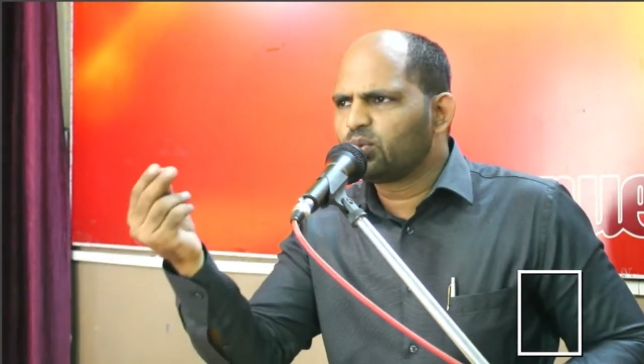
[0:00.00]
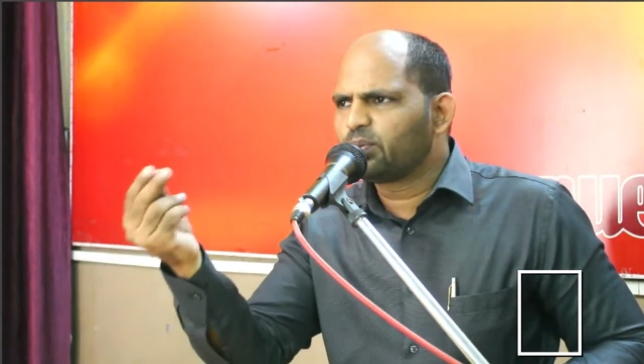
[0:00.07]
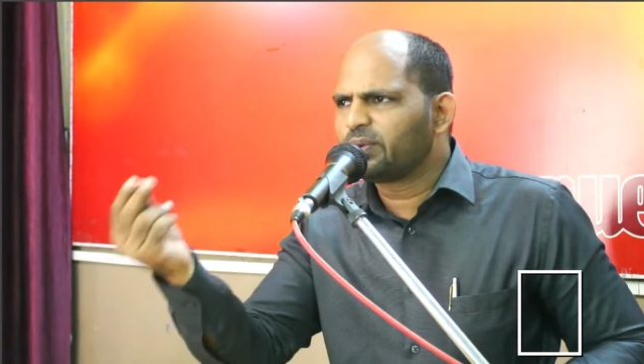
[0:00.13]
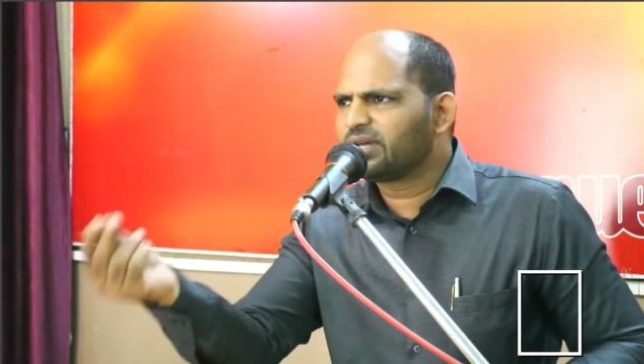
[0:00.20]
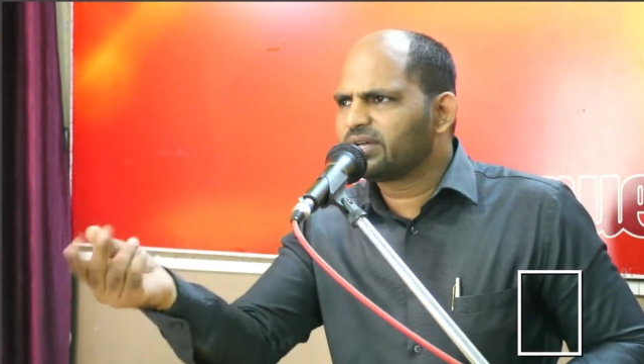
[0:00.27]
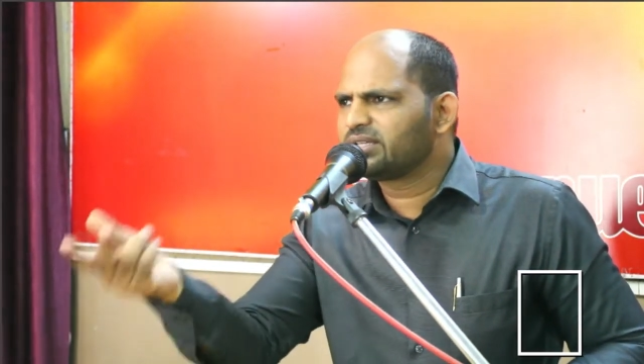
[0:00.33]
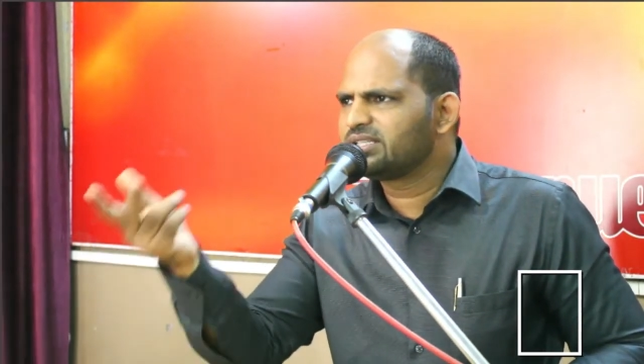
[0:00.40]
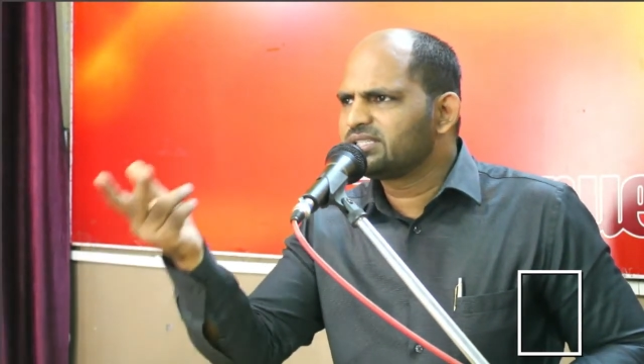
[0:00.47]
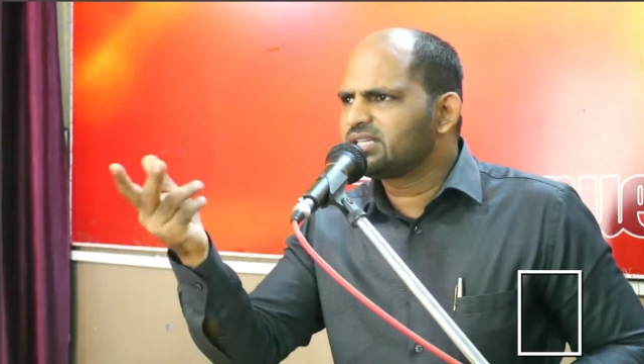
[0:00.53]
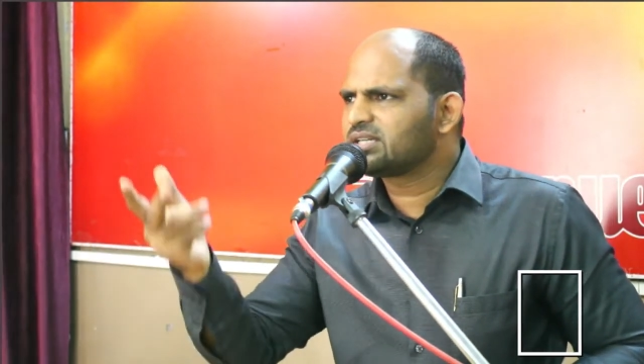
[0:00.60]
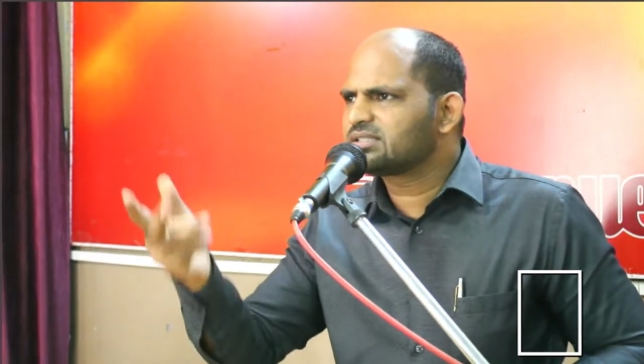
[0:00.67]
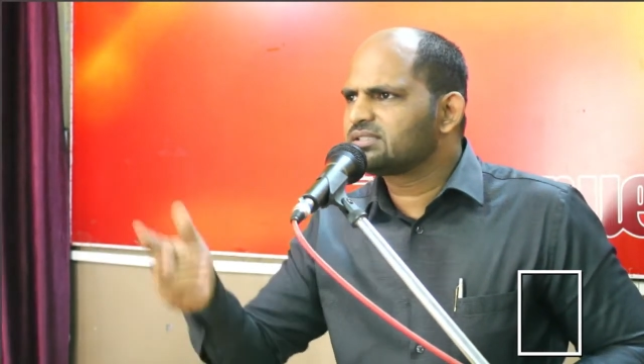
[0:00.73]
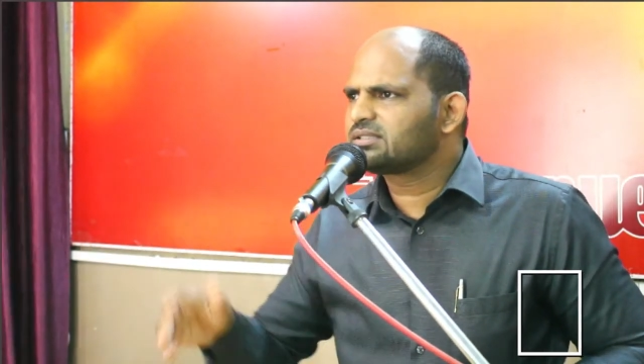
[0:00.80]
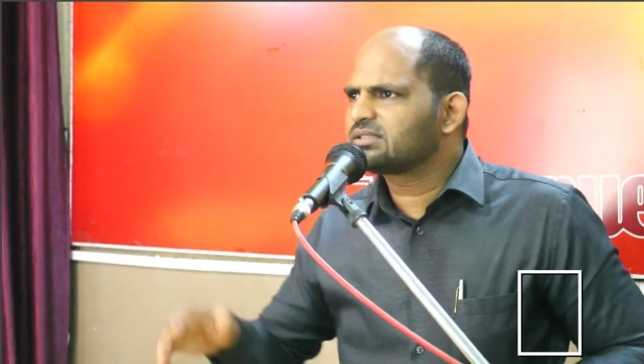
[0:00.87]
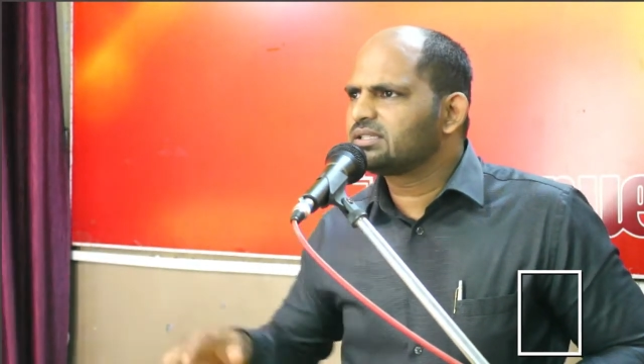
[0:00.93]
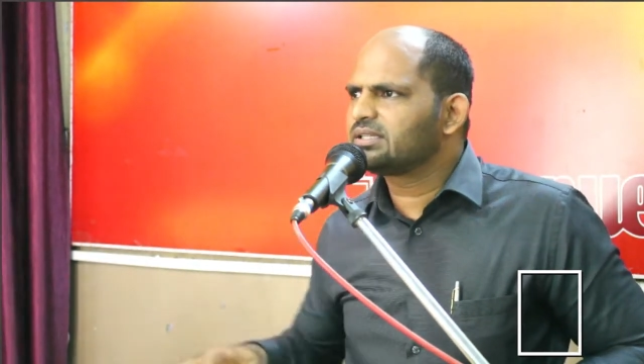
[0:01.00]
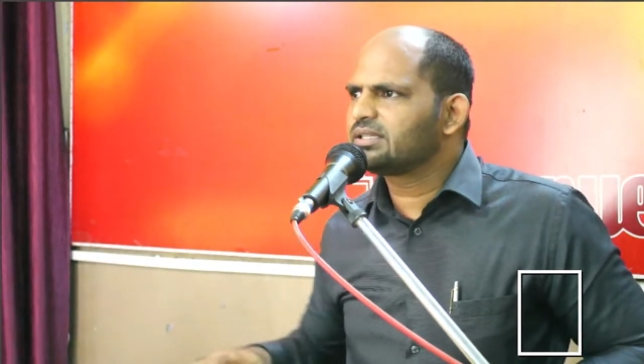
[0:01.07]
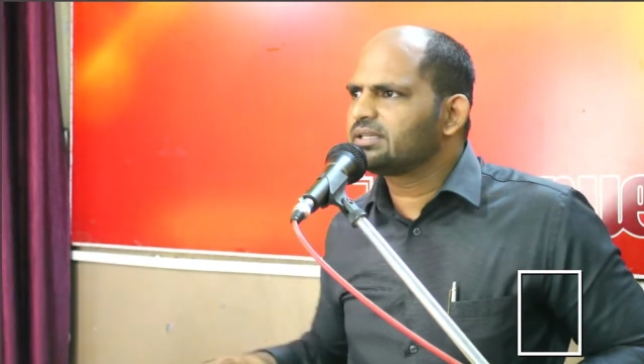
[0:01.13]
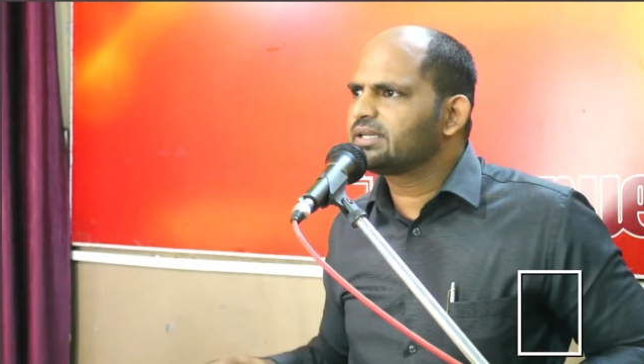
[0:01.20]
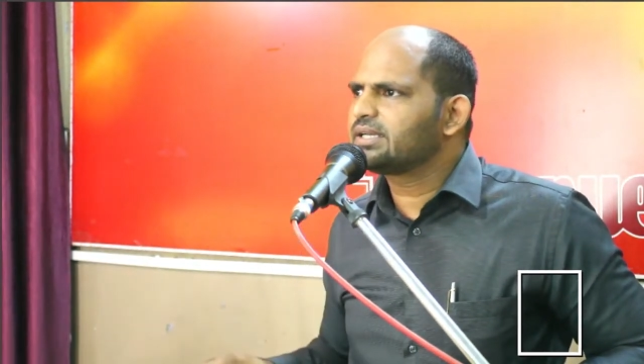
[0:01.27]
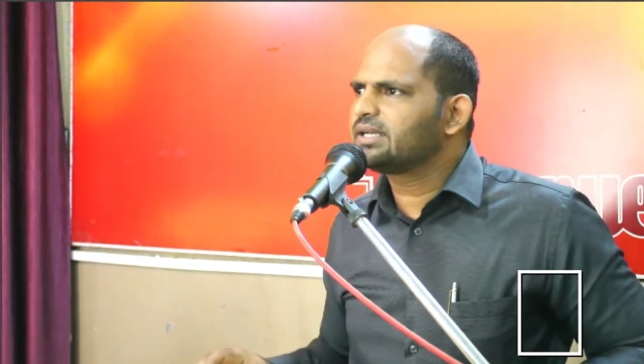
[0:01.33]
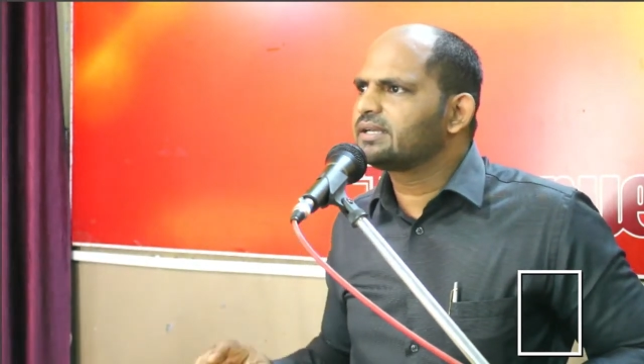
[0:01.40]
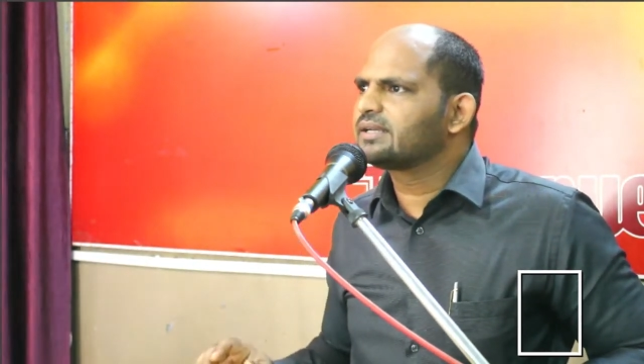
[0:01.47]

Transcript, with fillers: पहर नहीं जाग सकते थे क्या